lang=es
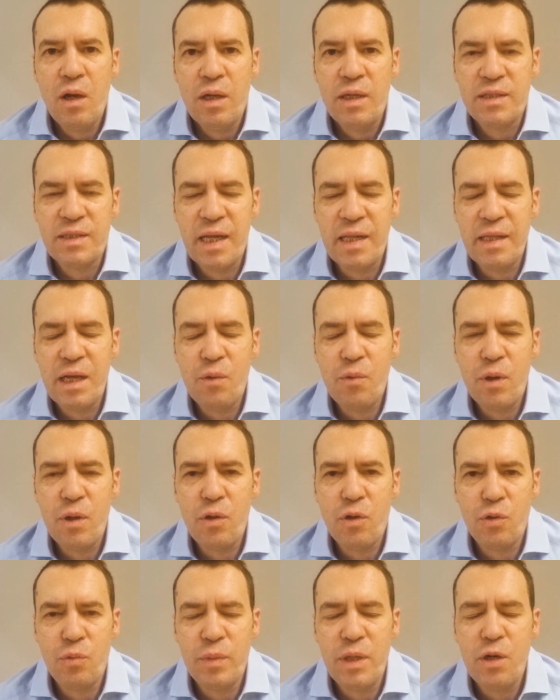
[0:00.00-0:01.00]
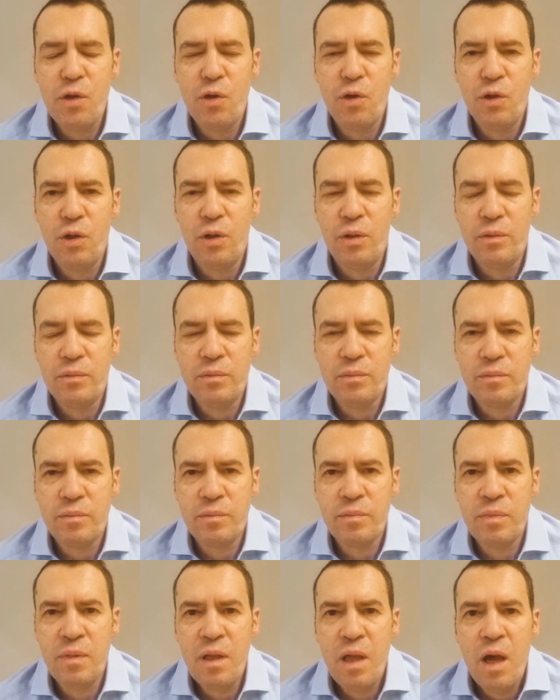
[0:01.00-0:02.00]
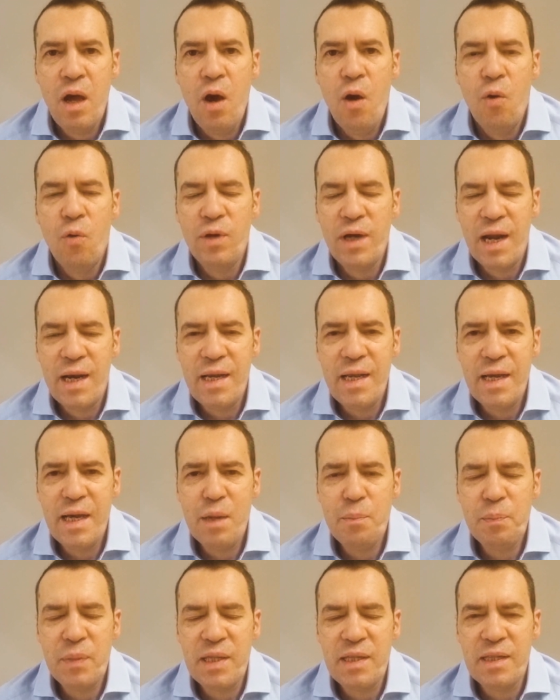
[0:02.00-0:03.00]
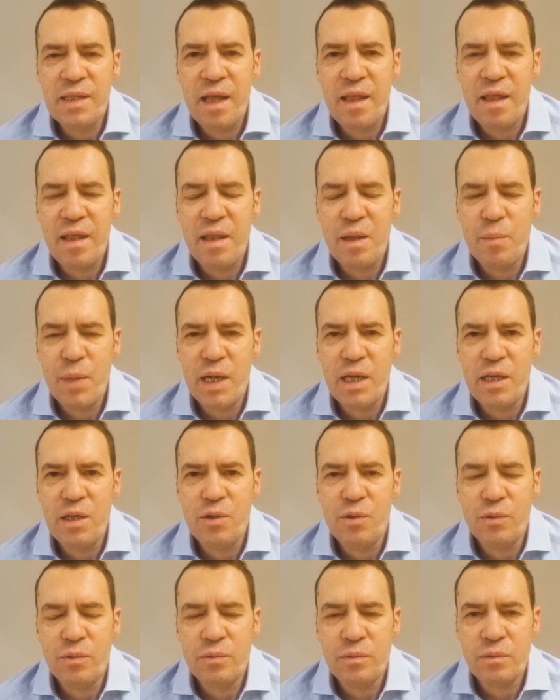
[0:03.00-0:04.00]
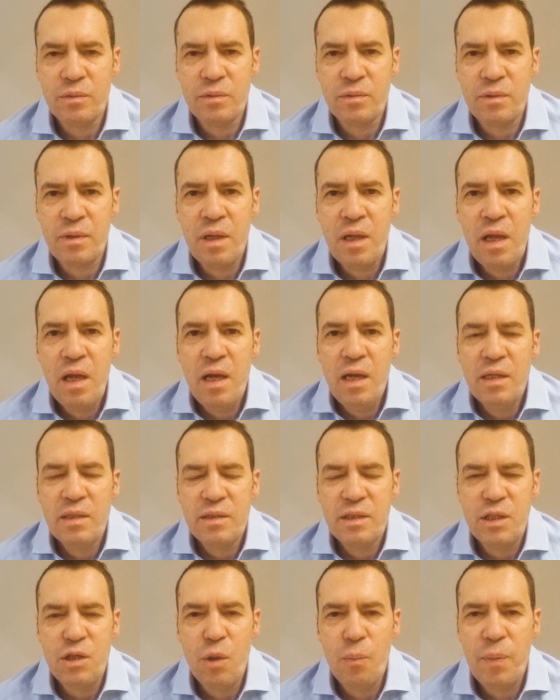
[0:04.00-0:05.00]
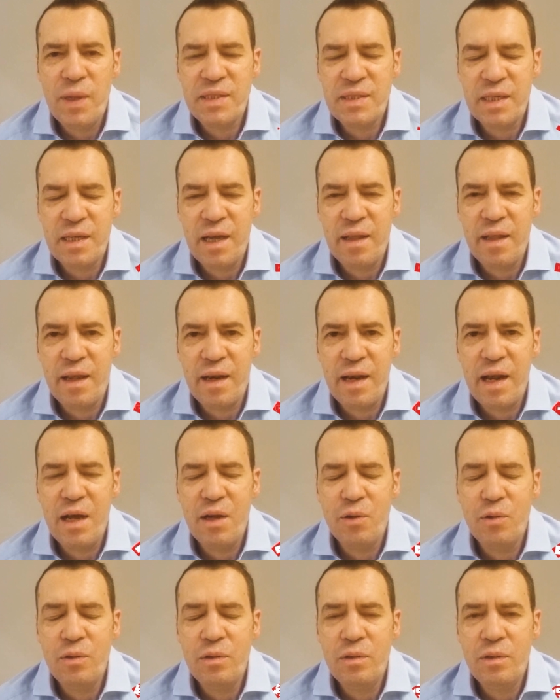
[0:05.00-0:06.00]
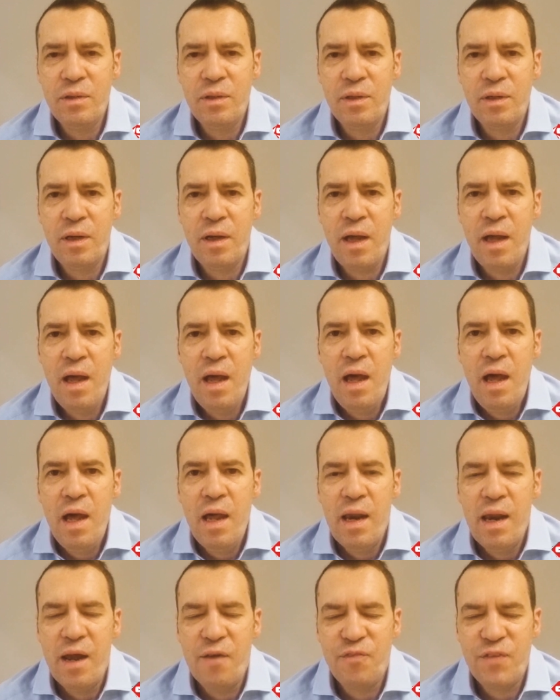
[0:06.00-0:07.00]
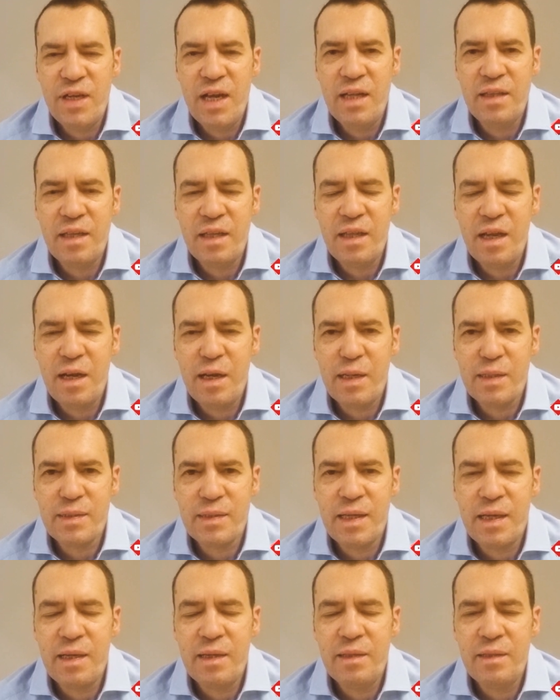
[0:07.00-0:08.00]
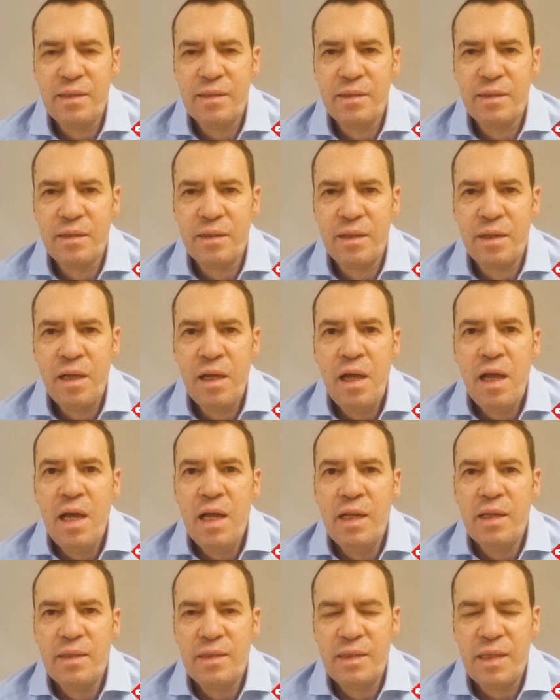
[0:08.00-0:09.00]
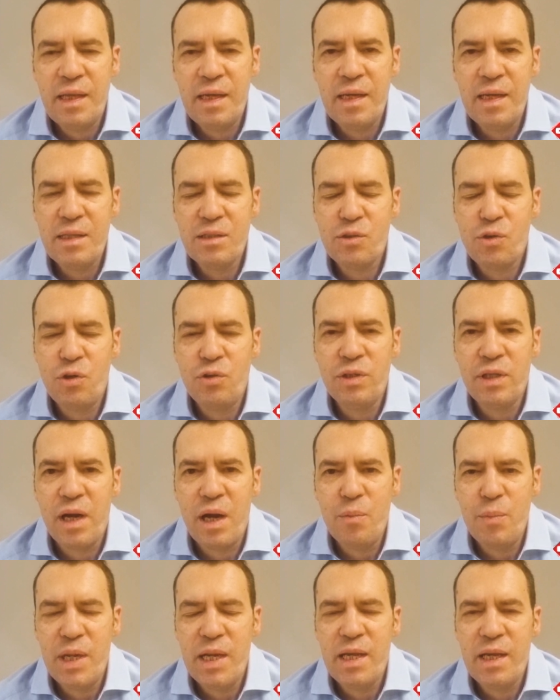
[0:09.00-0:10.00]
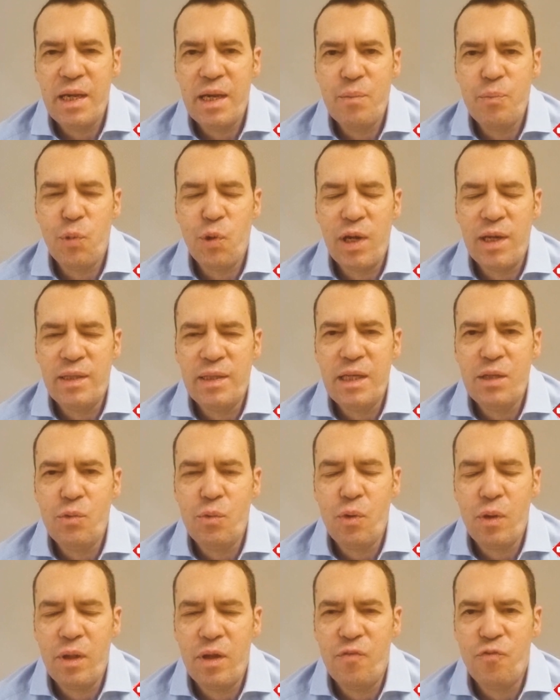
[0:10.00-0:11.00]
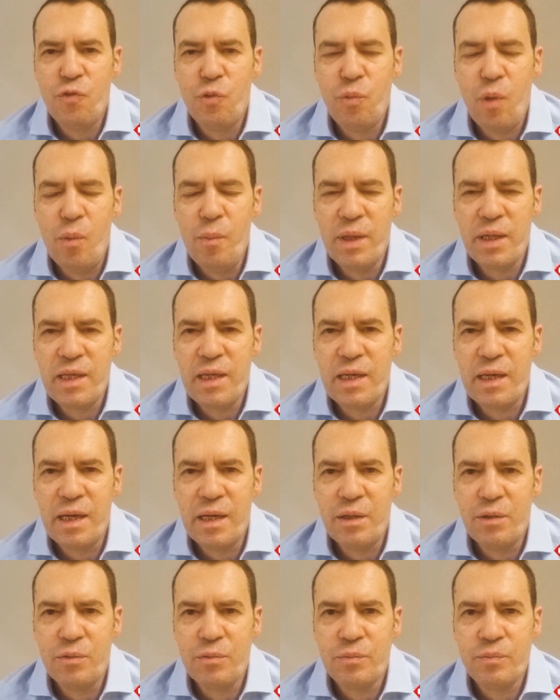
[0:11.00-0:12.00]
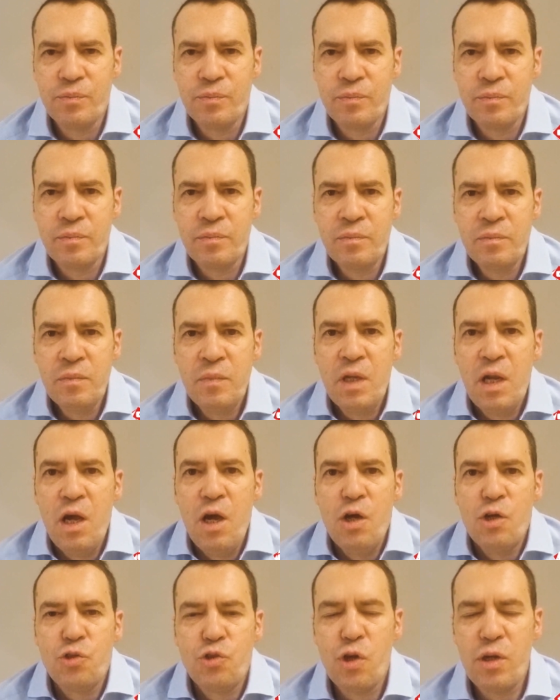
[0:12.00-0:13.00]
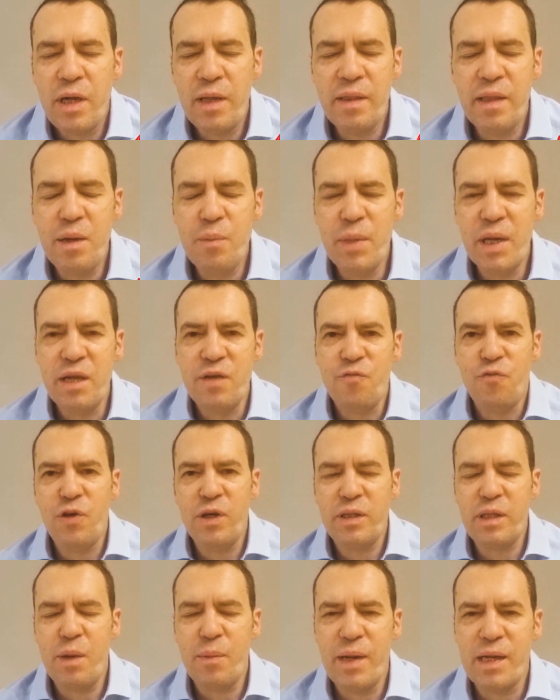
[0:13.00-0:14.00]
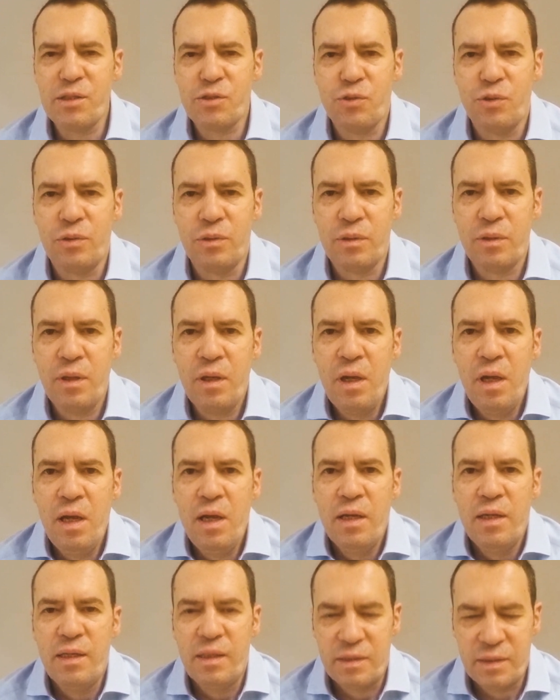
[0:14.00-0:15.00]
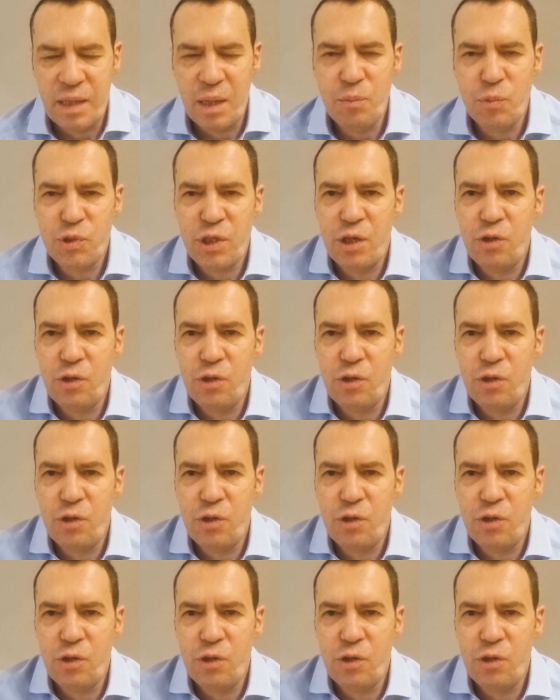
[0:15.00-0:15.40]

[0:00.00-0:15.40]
¿están de acuerdo conmigo o no? Una liga pintada de amarillo. Si no pasa nada raro, la final tendría que ser Tigres contra América por el título del fútbol mexicano. Soy André Marín, fuerte abrazo y estamos